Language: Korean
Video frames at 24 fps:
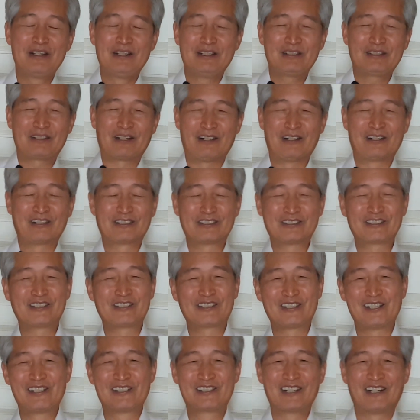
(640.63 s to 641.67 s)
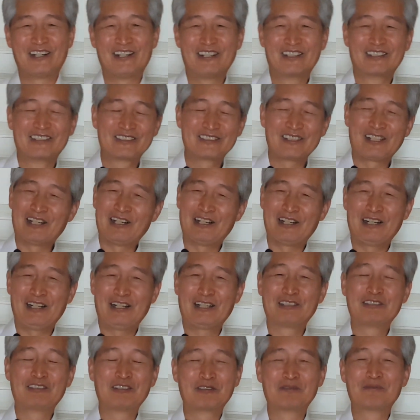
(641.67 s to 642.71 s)
덩실 덩실
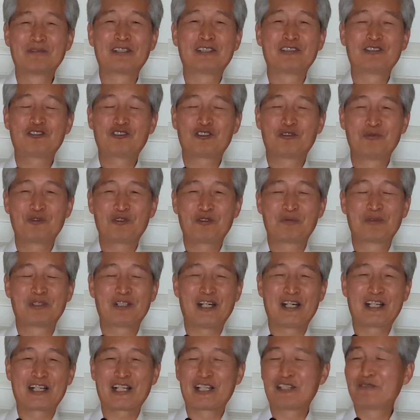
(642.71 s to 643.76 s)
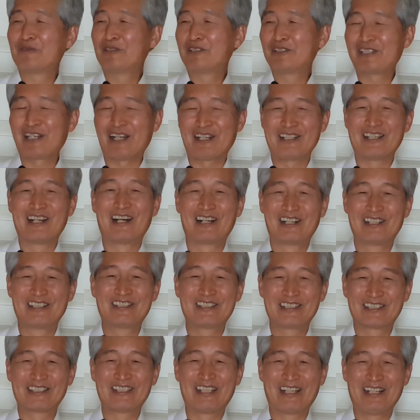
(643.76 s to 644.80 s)
아 정말 춤추며 하나님을
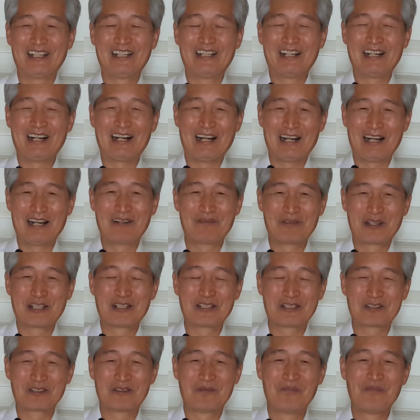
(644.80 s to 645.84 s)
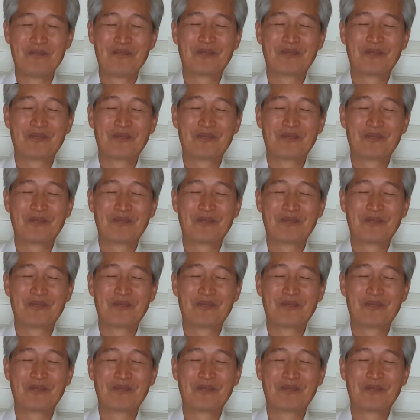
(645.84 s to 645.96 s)
찬양할지어다 아멘이죠